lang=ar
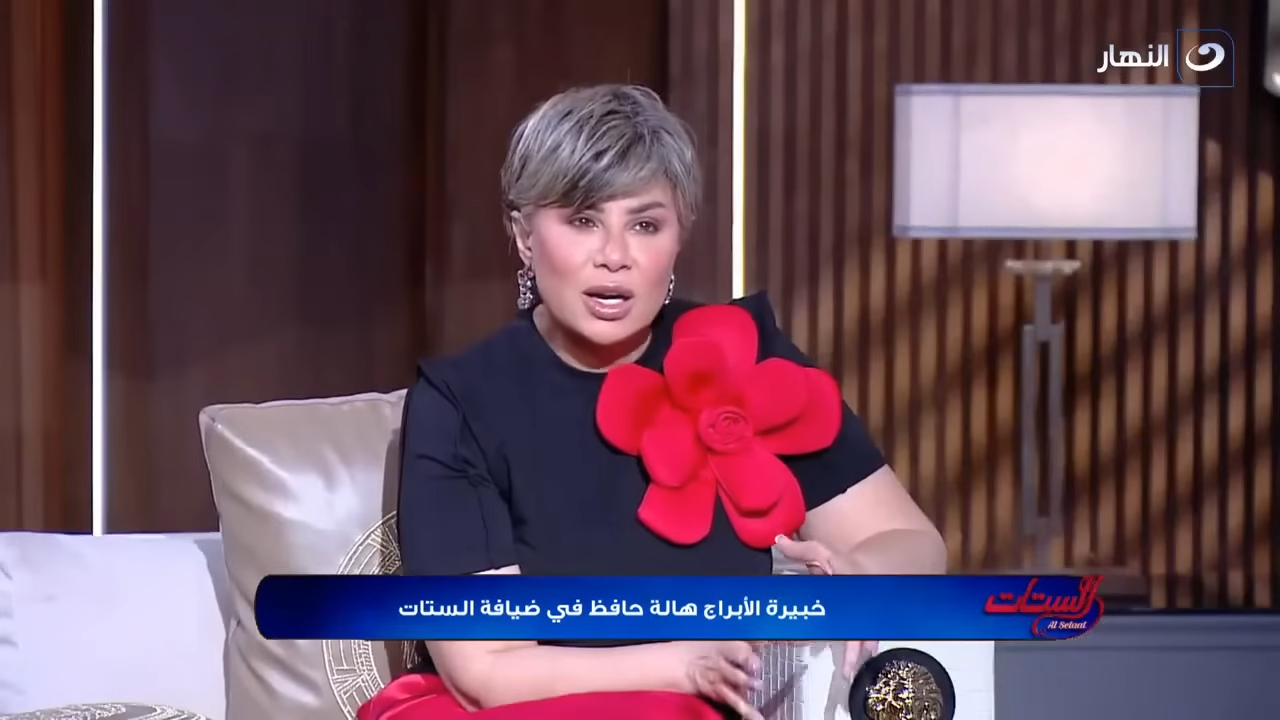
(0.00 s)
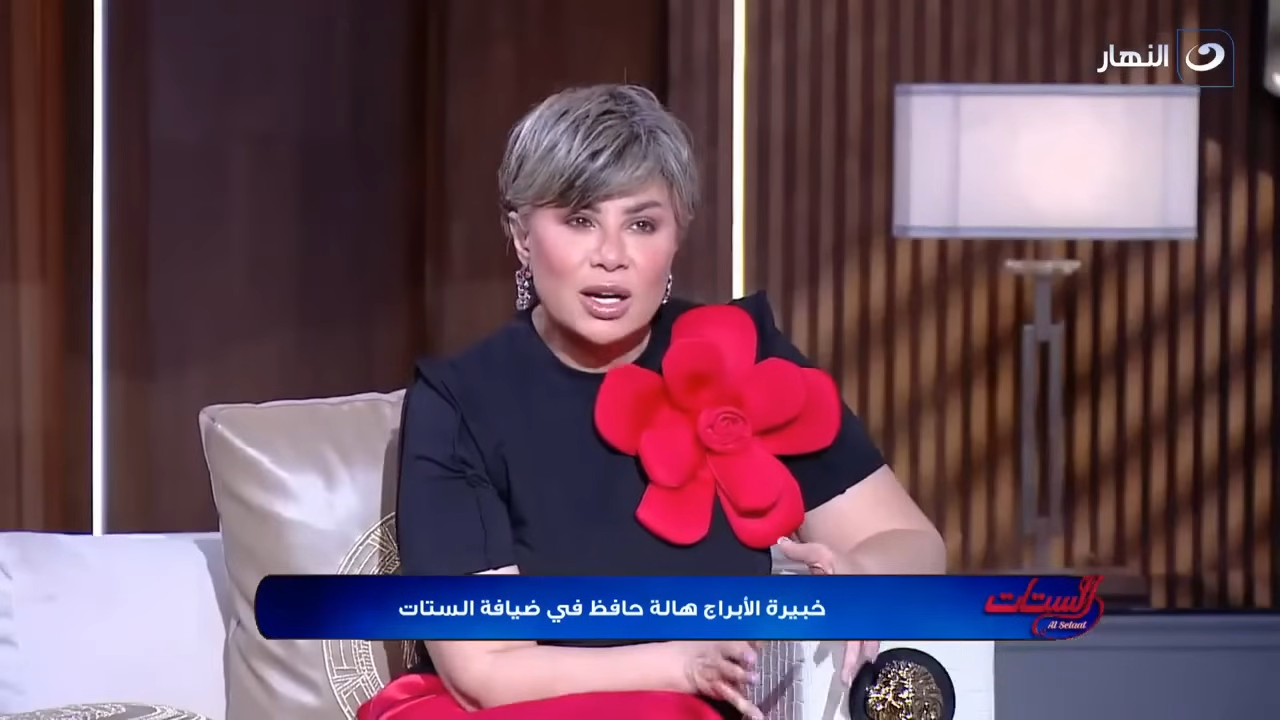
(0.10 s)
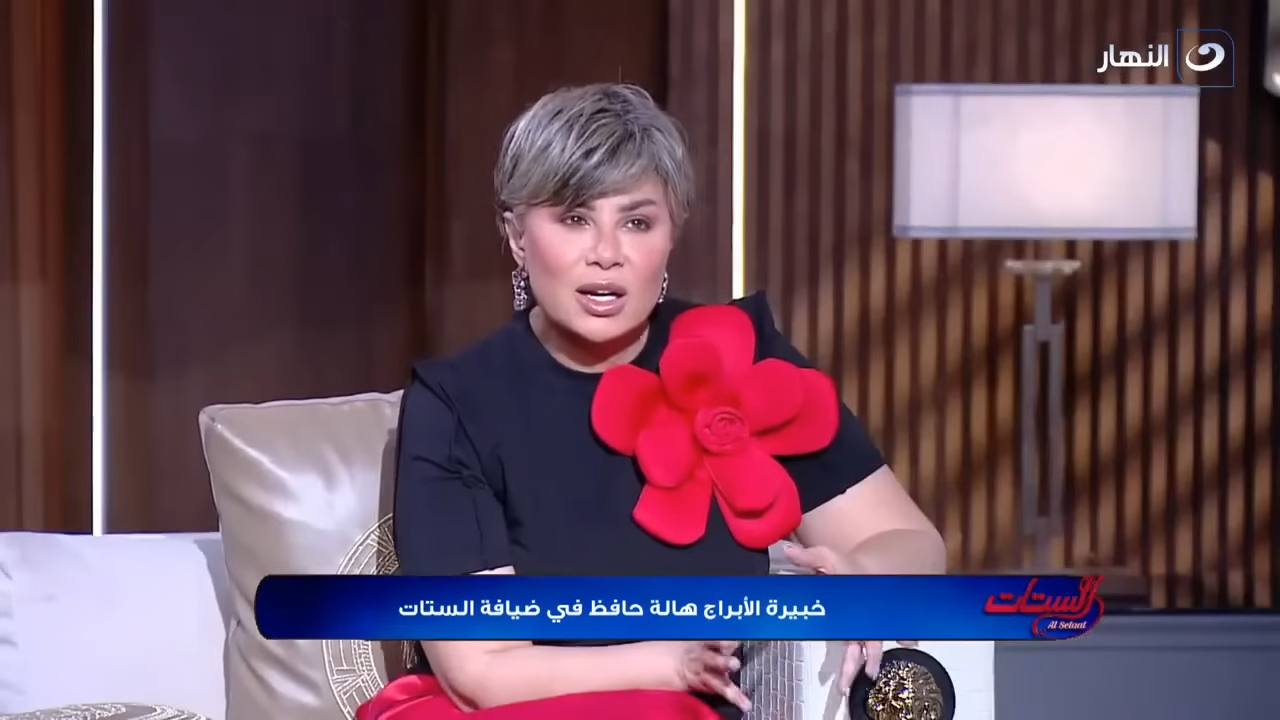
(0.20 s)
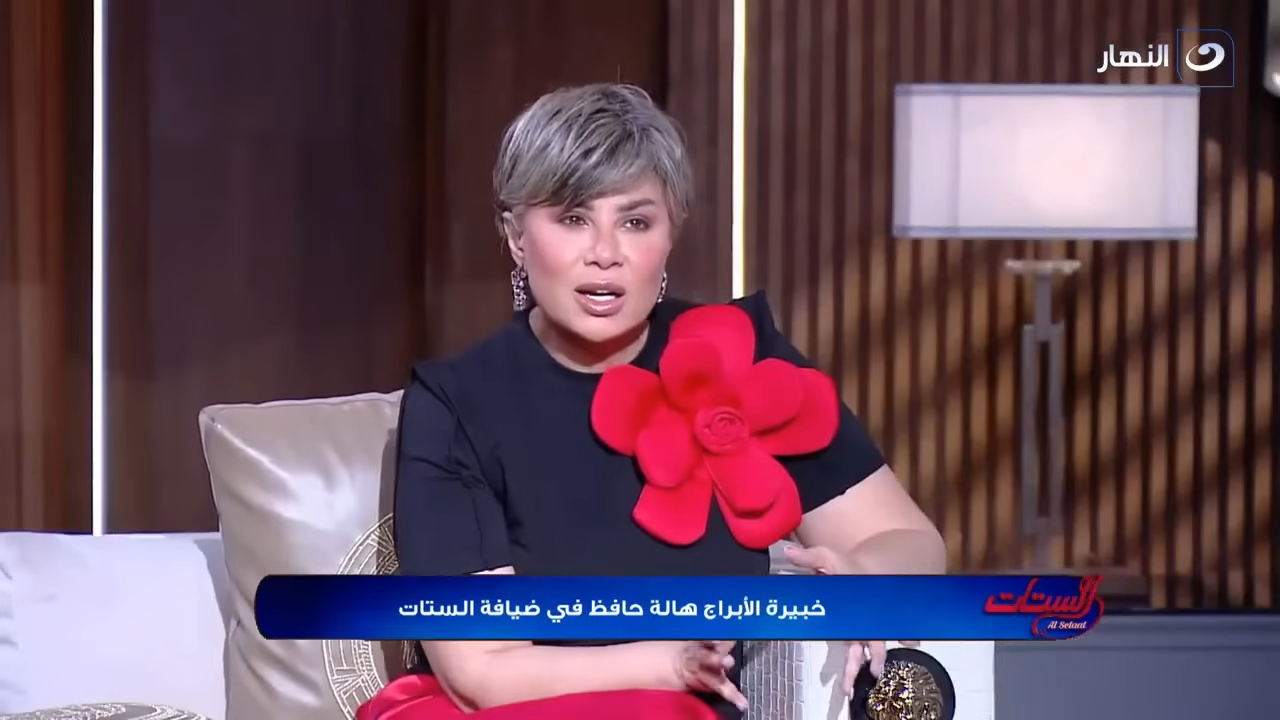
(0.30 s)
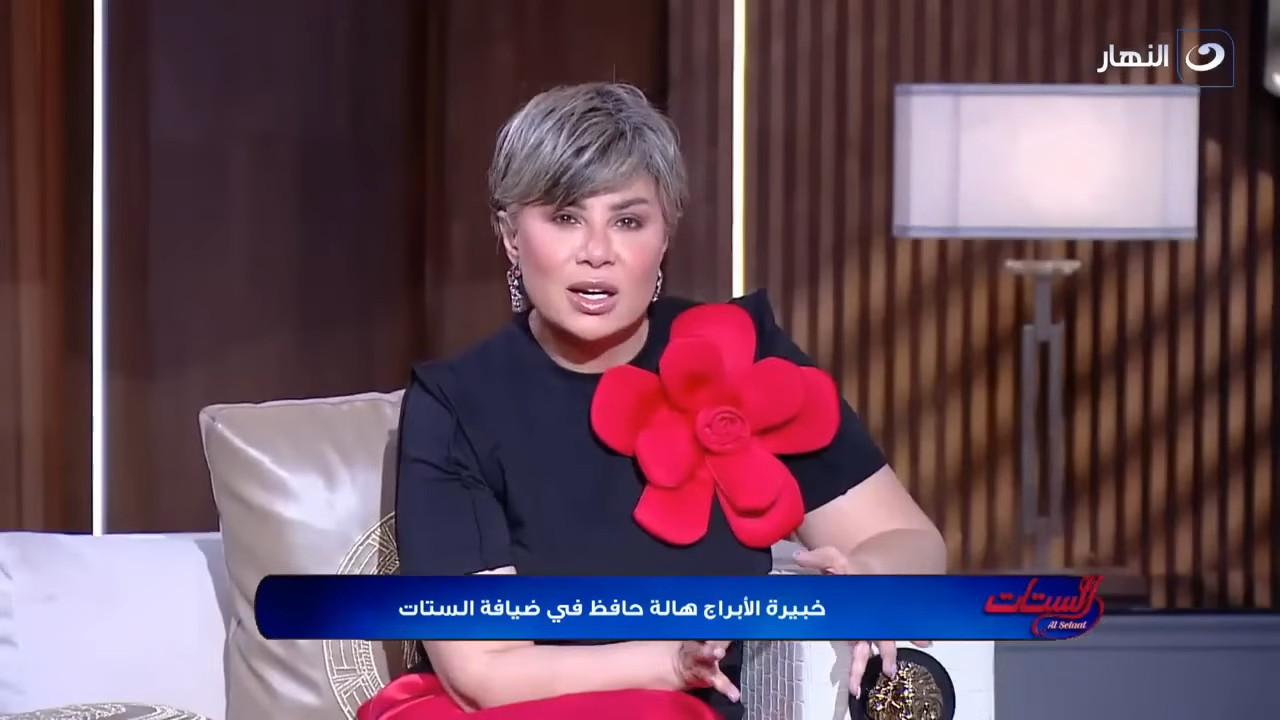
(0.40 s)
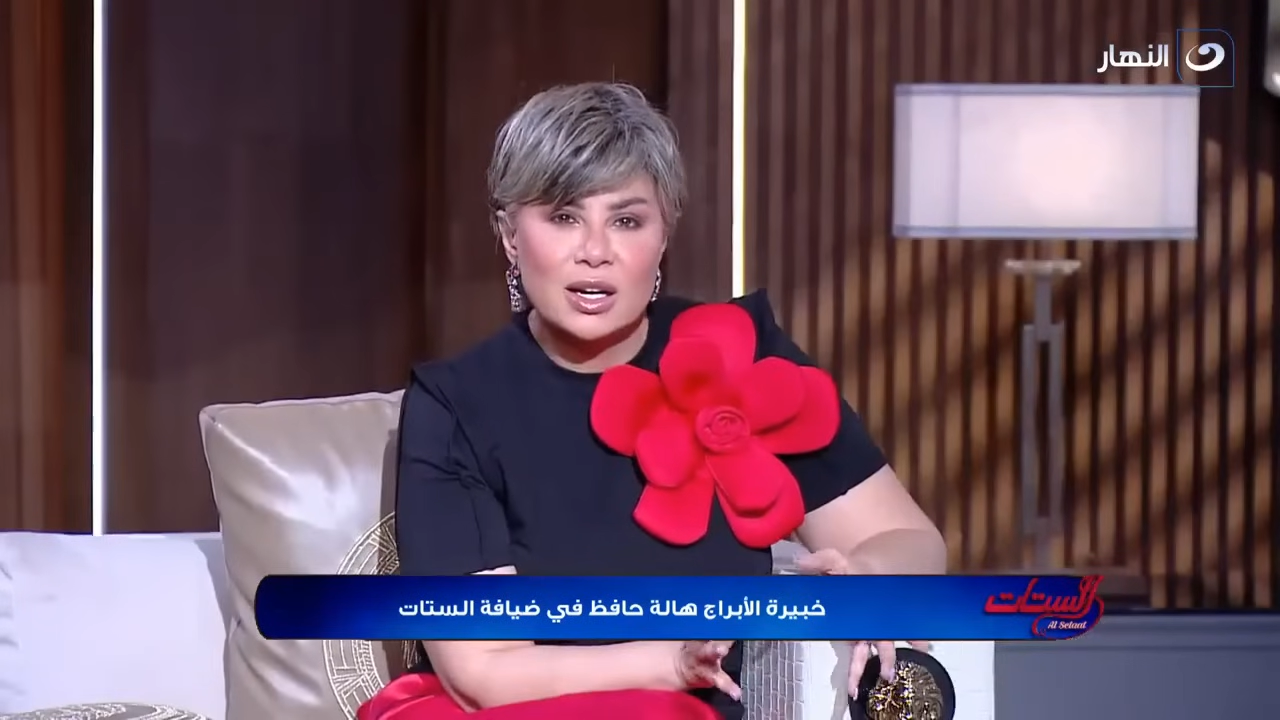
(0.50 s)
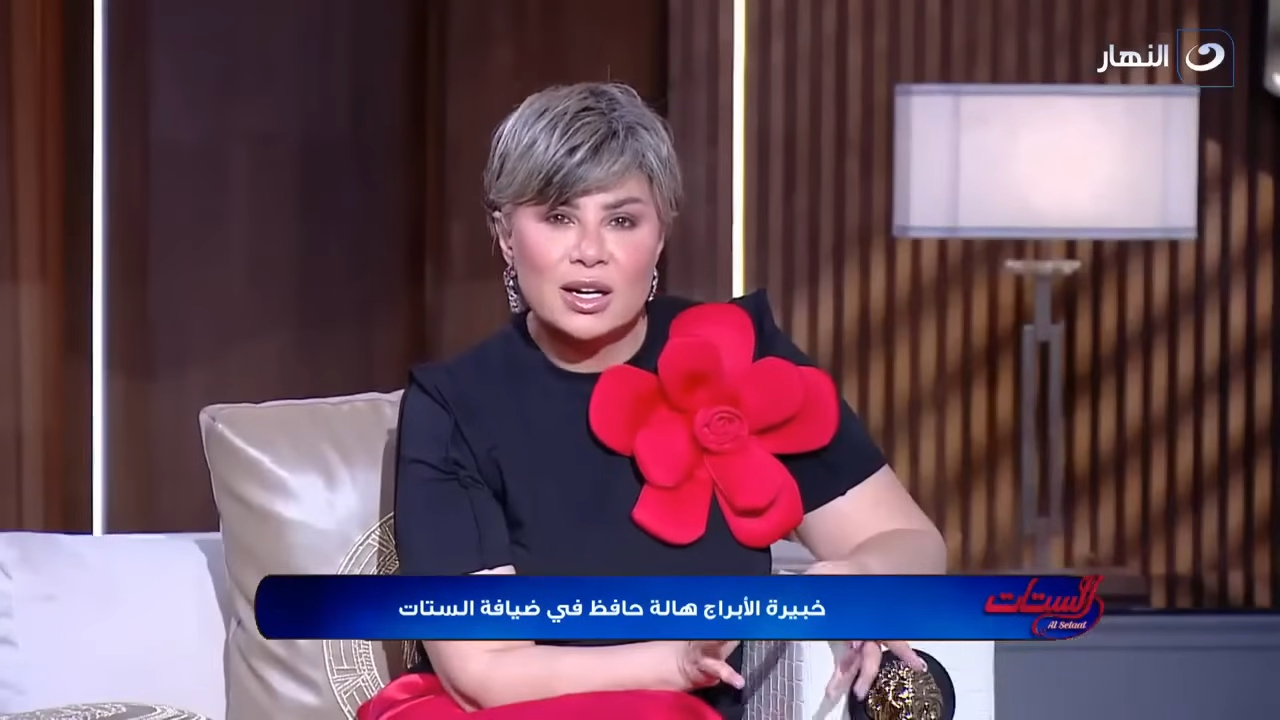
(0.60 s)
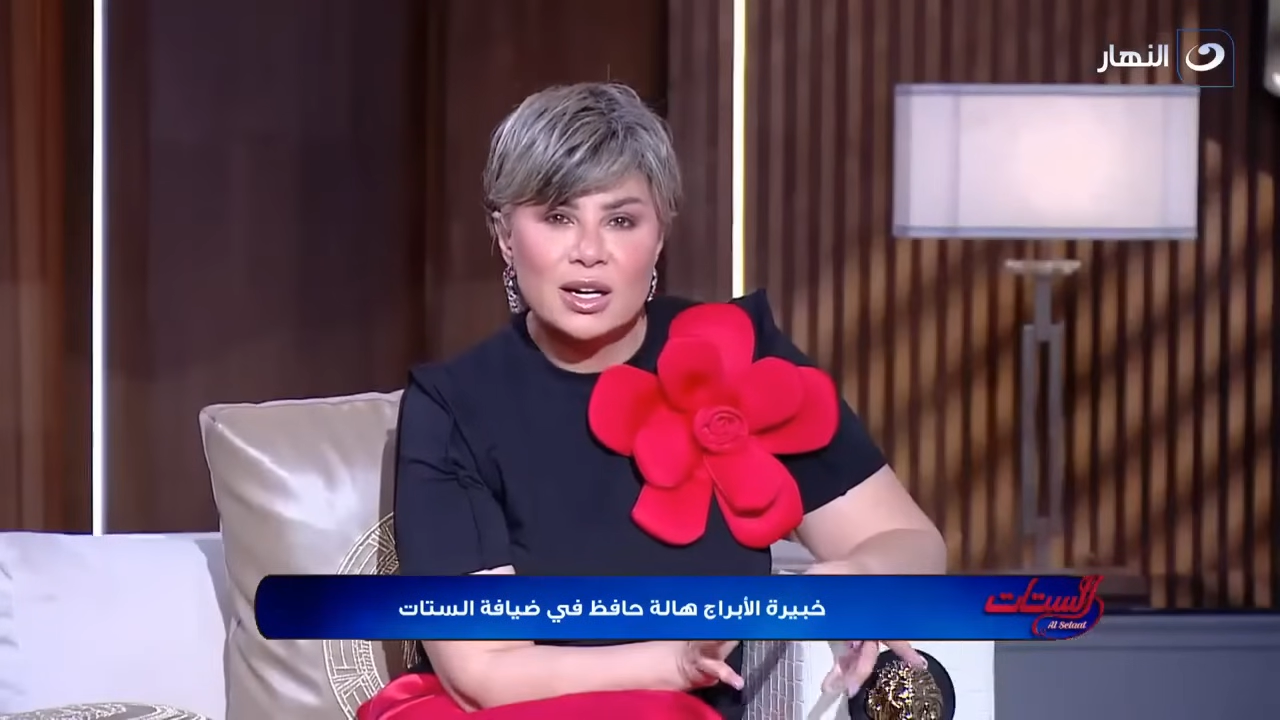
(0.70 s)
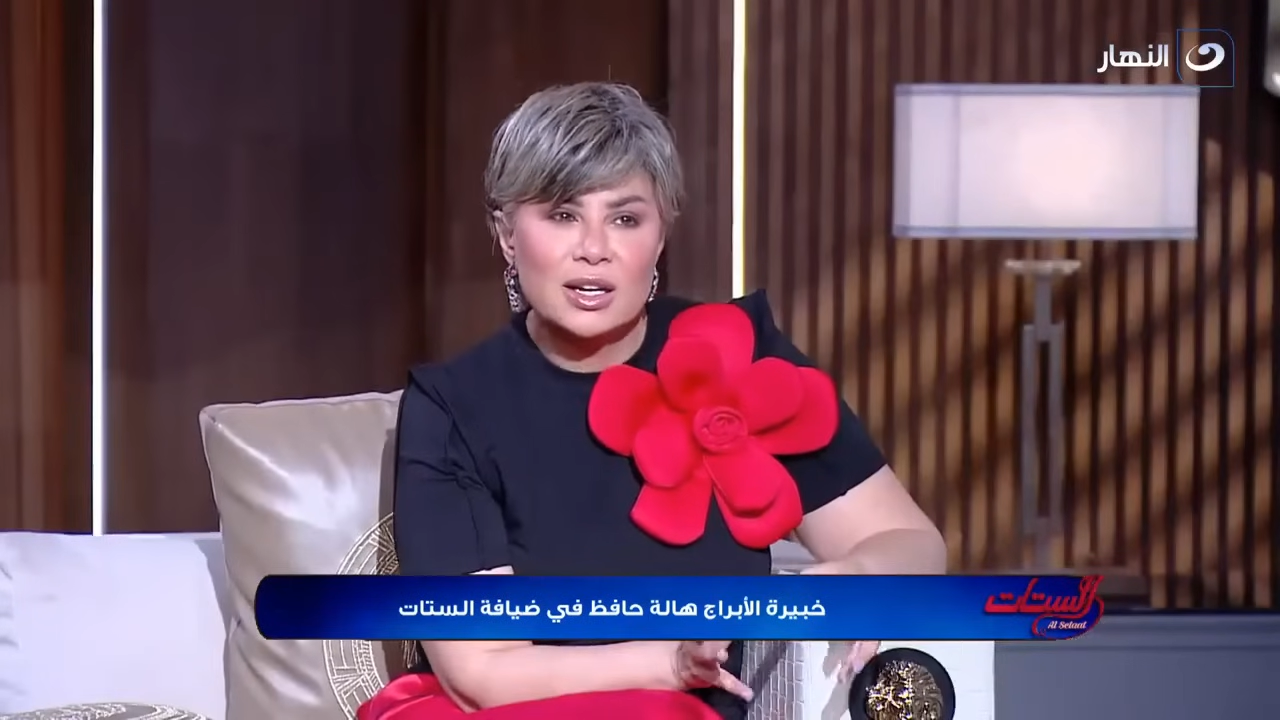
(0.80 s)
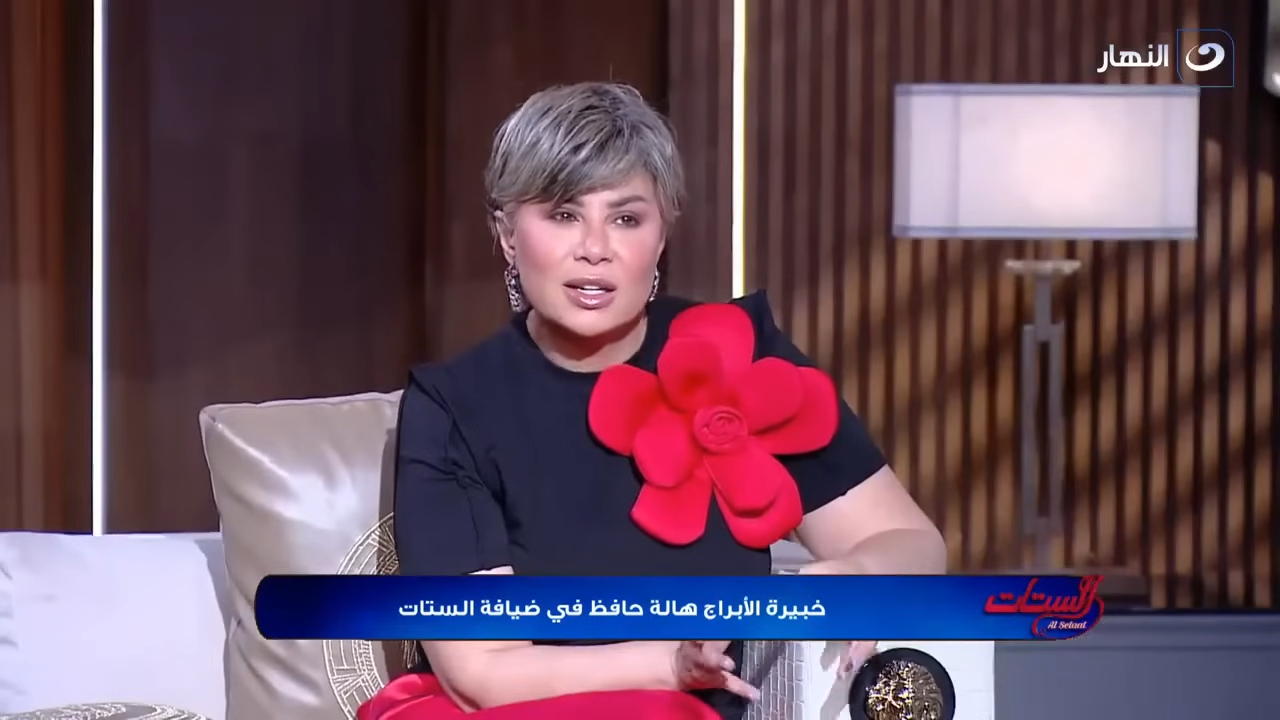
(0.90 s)

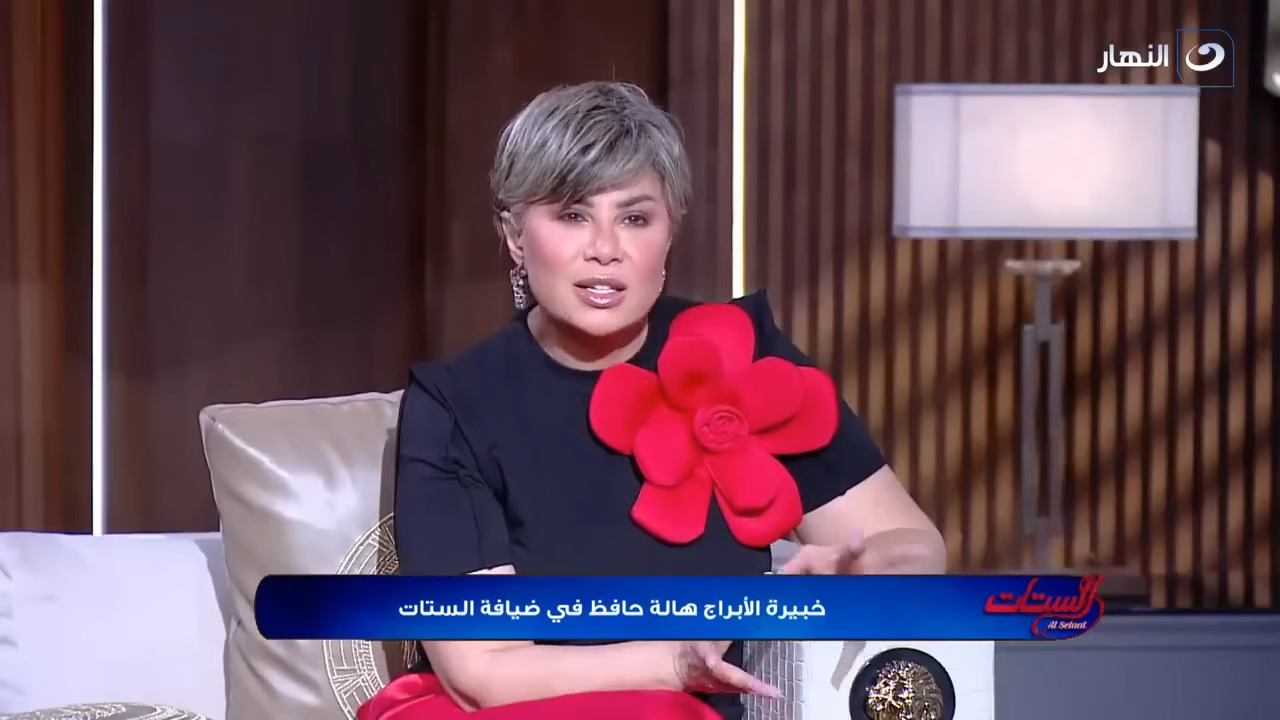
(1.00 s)
آه،